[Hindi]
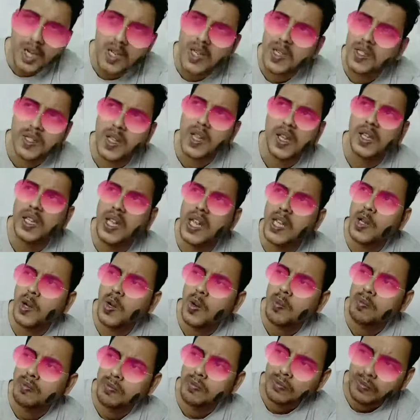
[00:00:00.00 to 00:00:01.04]
लिए सही
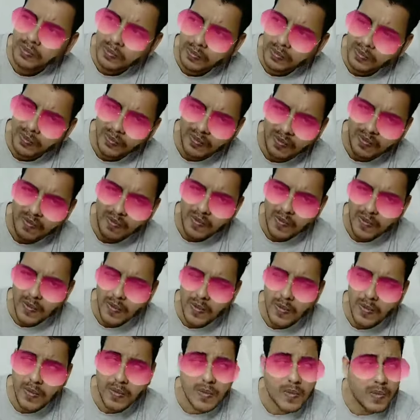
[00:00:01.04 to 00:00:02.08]
नहीं हो
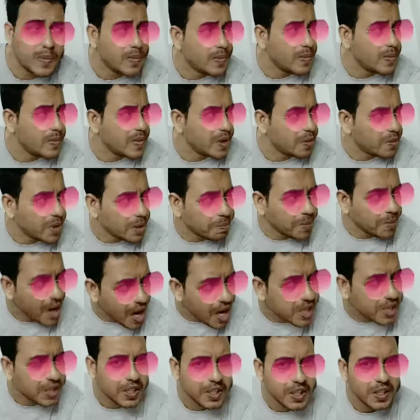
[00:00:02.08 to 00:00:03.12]
मैं तुमसे
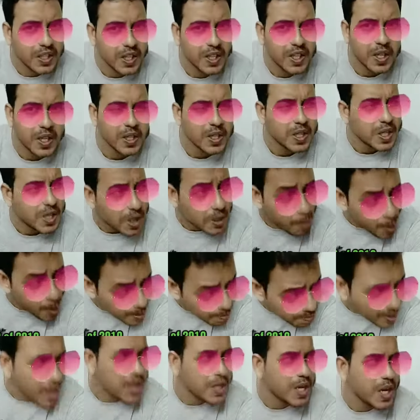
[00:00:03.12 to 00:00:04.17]
प्यार करता था इसलिए
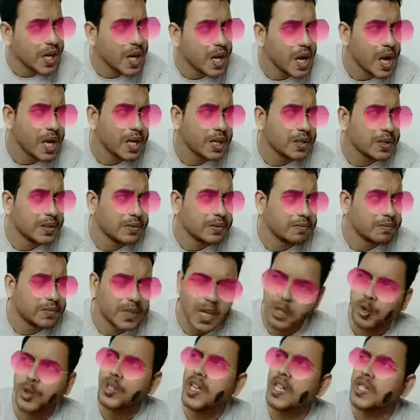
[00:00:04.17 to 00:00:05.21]
तुम्हारे पीछे पड़ा
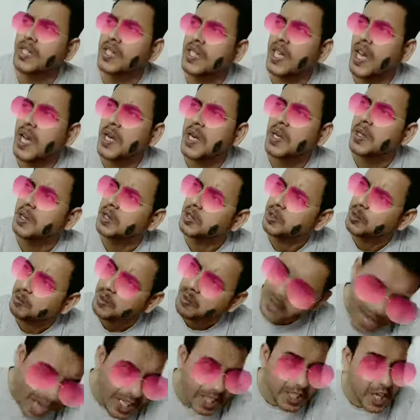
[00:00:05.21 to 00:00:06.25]
क्या कुछ नहीं किया ताकि
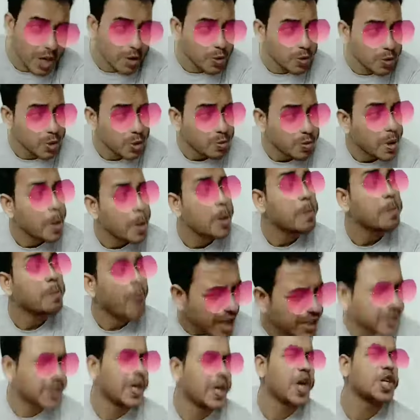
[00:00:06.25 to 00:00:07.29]
तुम्हें देख सकूं तुमसे
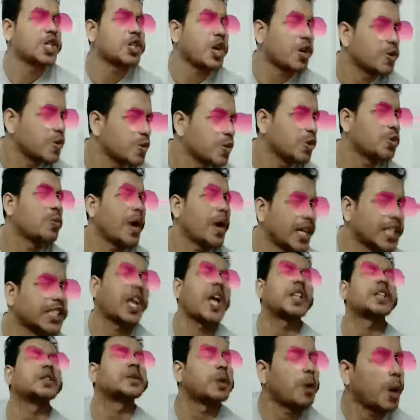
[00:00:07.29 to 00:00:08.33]
बात कर सकूं तुम्हारे
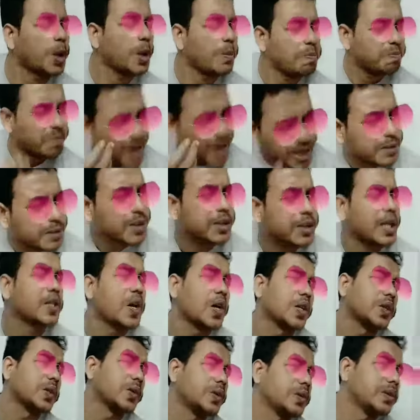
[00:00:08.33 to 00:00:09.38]
साथ थोड़ा सा वक्त
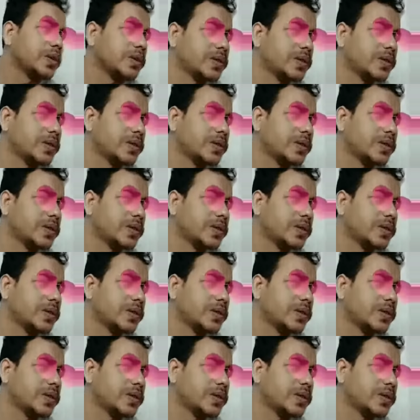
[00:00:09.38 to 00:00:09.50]
बिता सकूं